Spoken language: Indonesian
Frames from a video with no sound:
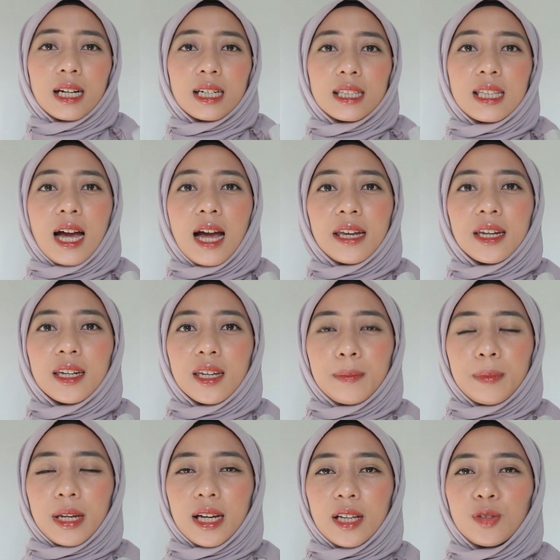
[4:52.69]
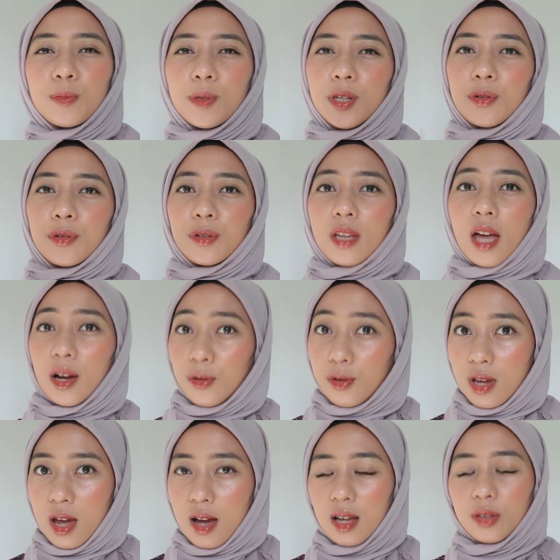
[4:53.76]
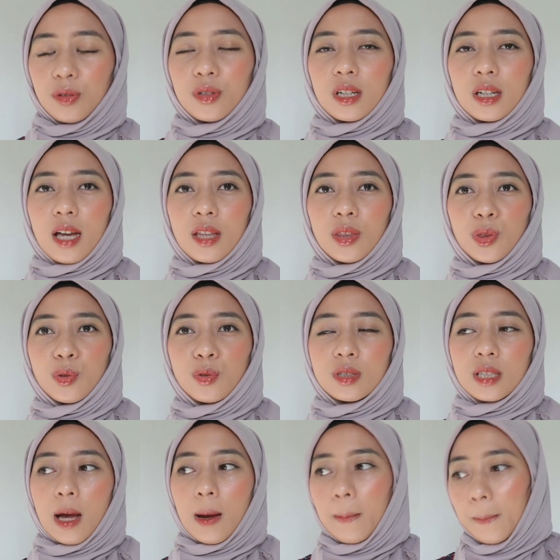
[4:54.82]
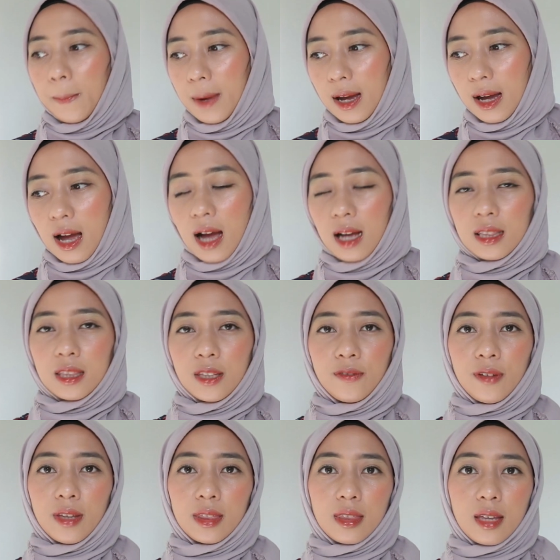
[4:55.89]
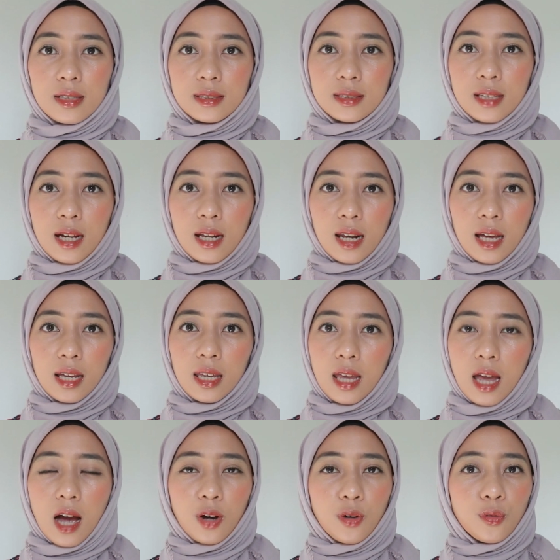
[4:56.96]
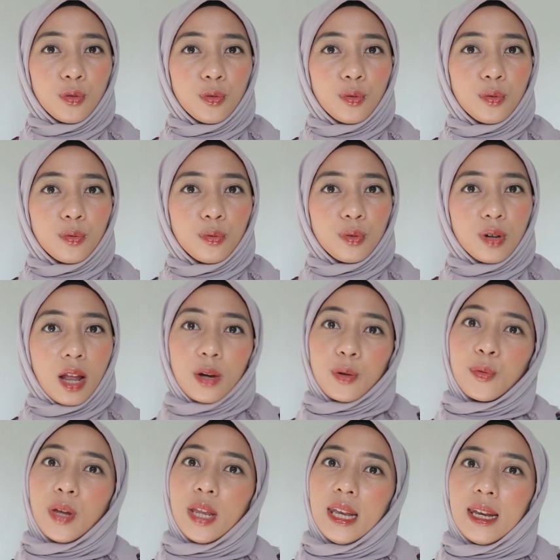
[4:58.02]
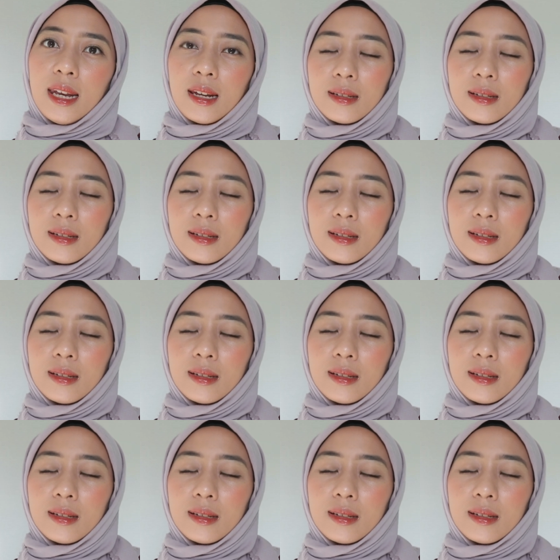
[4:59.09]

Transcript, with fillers: ketahanannya mereka tuh menurut aku ya itu tergantung sama aktivitas yang lagi aku lakuin.